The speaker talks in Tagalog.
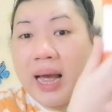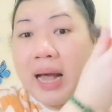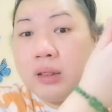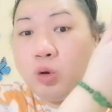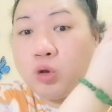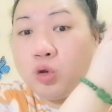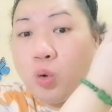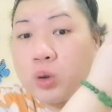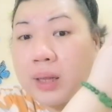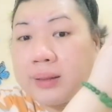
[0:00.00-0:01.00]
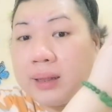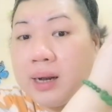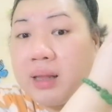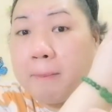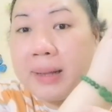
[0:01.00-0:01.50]
kaluot-nuotan talaga
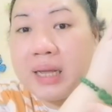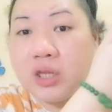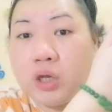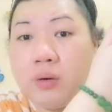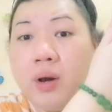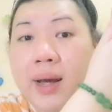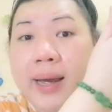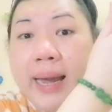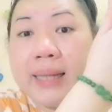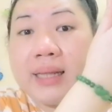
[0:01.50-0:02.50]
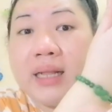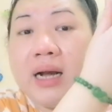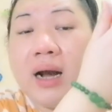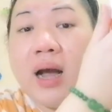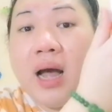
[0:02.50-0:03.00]
ng balat nyo. Eh talagang